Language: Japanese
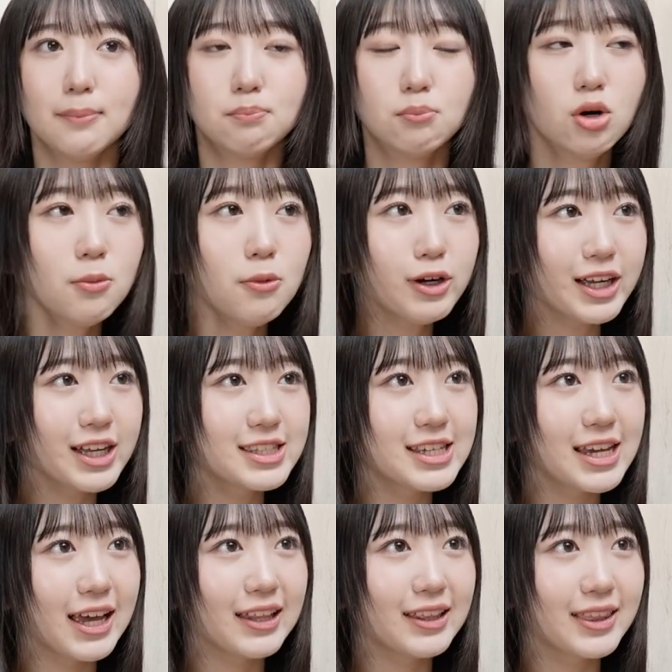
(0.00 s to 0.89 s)
ももか
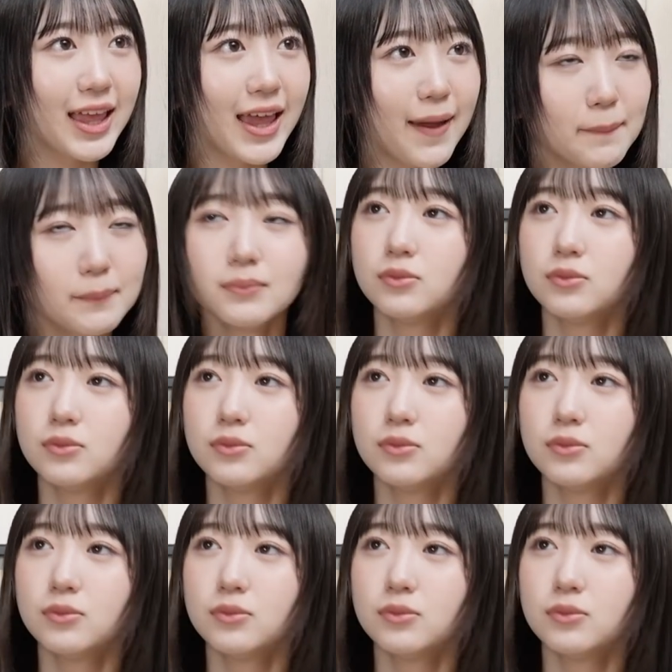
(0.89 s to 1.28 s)
ちゃんって、